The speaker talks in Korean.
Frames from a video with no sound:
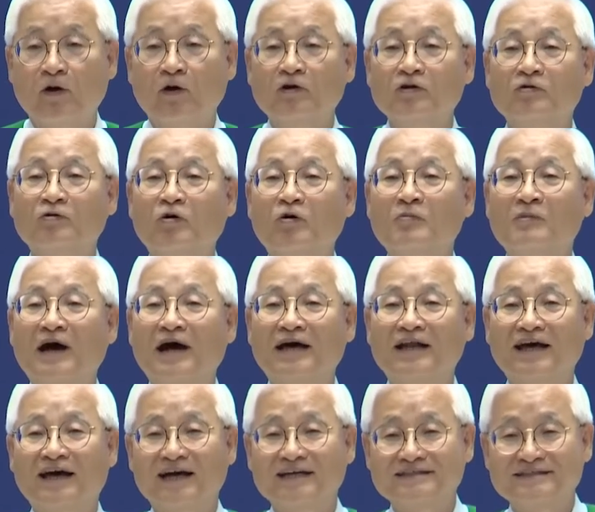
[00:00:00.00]
어느 꼬마
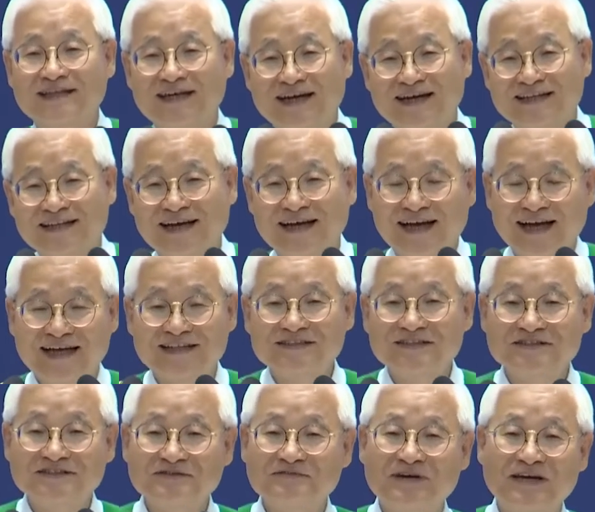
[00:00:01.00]
하나가 지나가다가
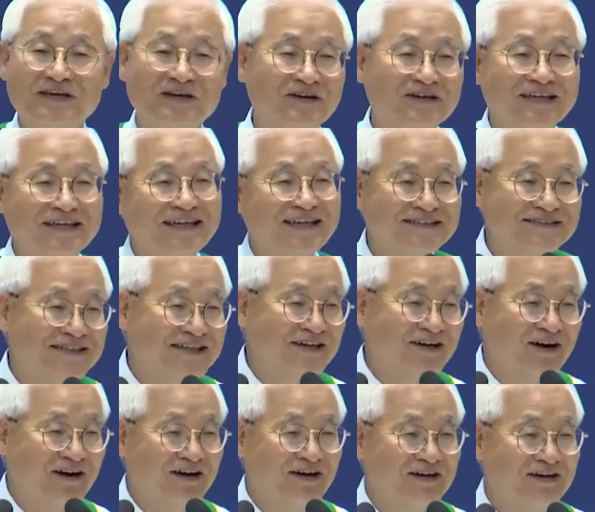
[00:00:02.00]
아저씨 왜 여기
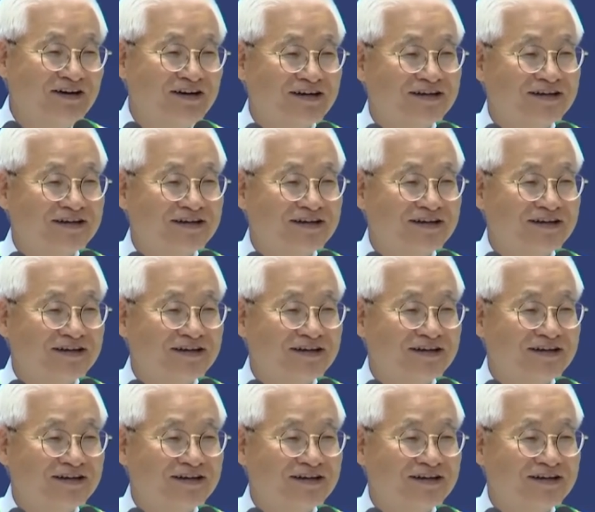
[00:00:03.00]
계세요?